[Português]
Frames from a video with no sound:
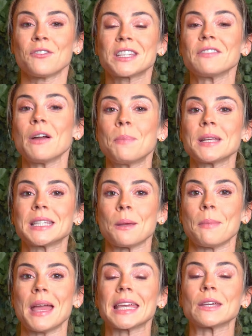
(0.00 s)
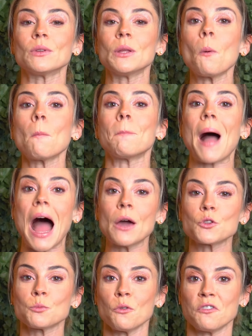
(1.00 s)
Você vai perceber que eu não paro
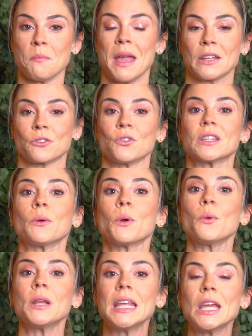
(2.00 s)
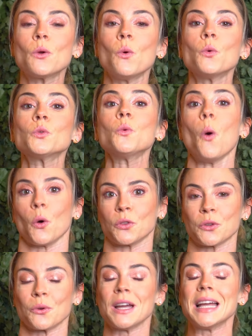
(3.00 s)
os movimentos, então eu ligo um no
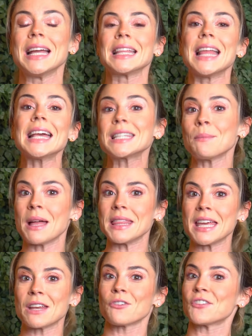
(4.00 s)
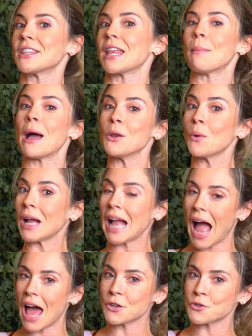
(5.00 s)
outro. Dessa maneira você trabalha o
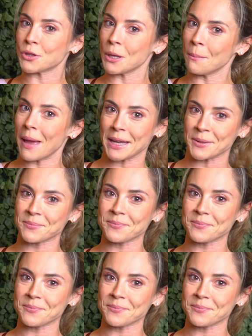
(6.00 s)
cardio também.